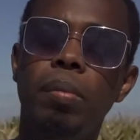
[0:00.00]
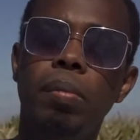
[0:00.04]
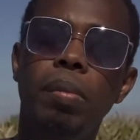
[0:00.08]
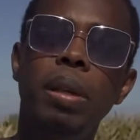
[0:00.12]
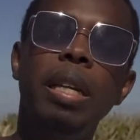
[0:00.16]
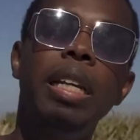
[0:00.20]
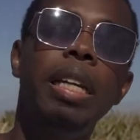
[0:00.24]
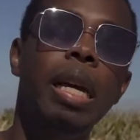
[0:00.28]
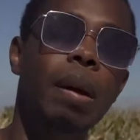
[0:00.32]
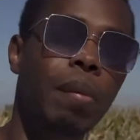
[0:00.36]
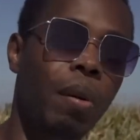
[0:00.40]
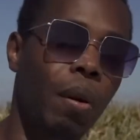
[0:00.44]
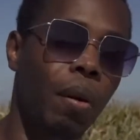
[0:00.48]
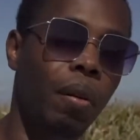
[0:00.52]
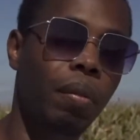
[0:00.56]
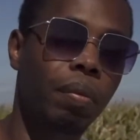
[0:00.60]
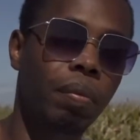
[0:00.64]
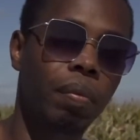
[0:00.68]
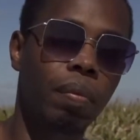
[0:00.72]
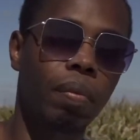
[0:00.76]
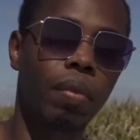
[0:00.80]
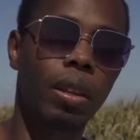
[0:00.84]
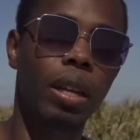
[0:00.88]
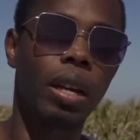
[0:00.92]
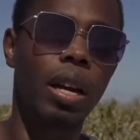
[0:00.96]
médicaments.
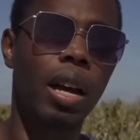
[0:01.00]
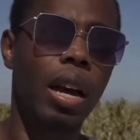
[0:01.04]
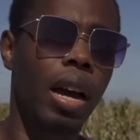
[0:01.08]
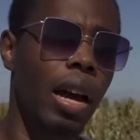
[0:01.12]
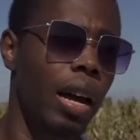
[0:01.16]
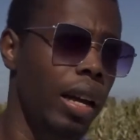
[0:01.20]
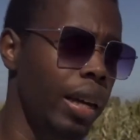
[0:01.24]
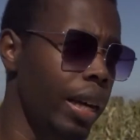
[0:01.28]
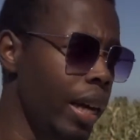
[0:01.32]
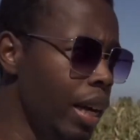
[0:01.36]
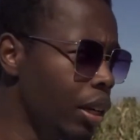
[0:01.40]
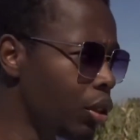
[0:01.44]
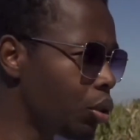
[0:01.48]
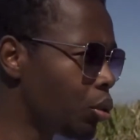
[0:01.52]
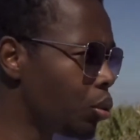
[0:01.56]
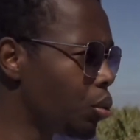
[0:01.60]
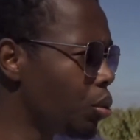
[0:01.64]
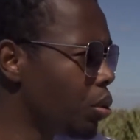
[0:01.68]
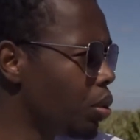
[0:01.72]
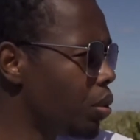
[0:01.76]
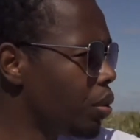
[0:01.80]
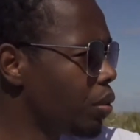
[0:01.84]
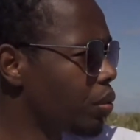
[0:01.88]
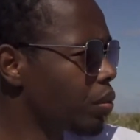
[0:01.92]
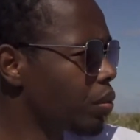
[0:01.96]
Un jour,